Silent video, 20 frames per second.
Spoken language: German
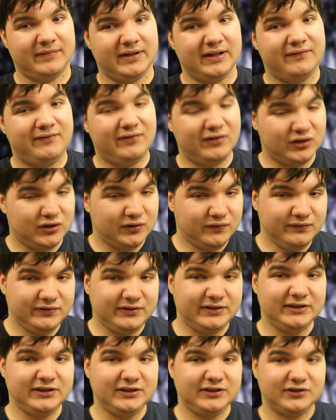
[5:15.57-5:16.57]

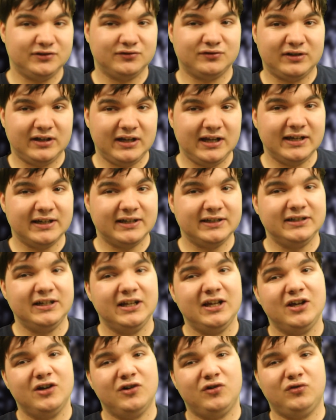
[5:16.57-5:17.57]
vernünftig zu klären
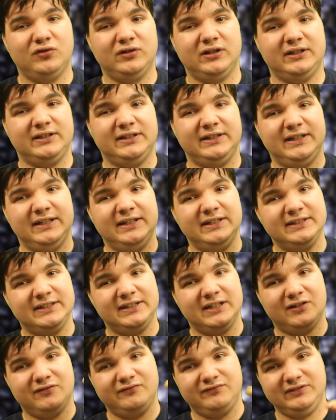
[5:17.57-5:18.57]
und dass
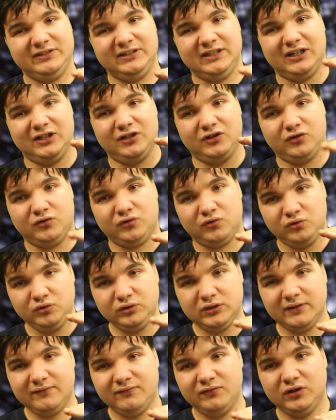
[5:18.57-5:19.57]
diejenige wieder
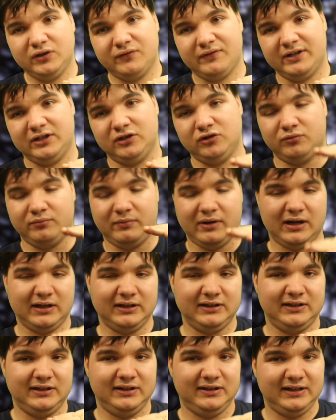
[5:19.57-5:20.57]
ruhiger wird, aber ein
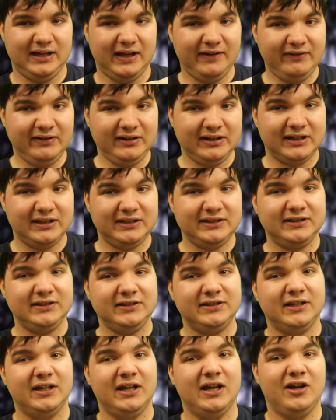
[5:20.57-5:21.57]
normale Level
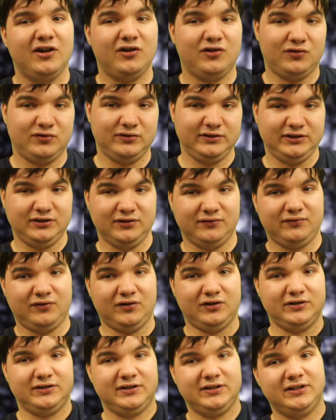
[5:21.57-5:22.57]
halt und nicht
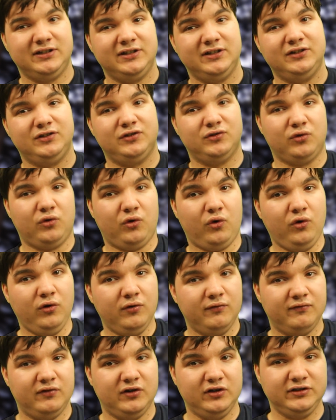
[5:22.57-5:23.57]
sofort so hoch
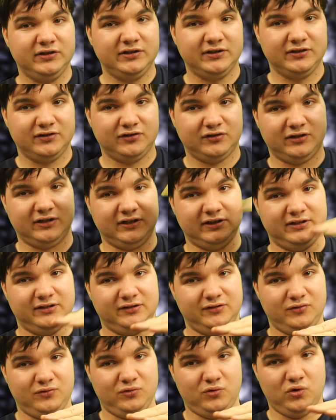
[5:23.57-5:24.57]
wird, sondern
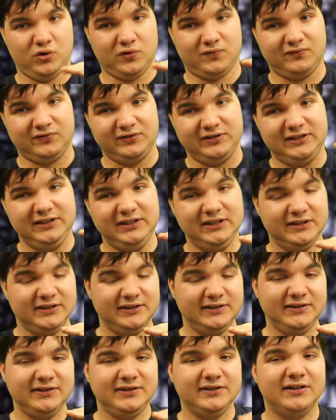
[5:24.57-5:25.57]
irgendwo hier
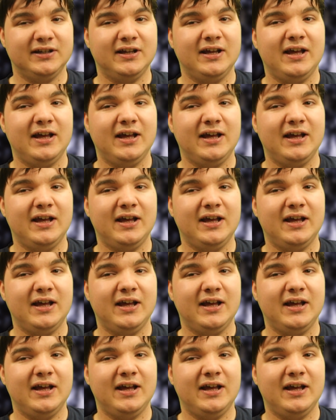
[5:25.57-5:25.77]
ist.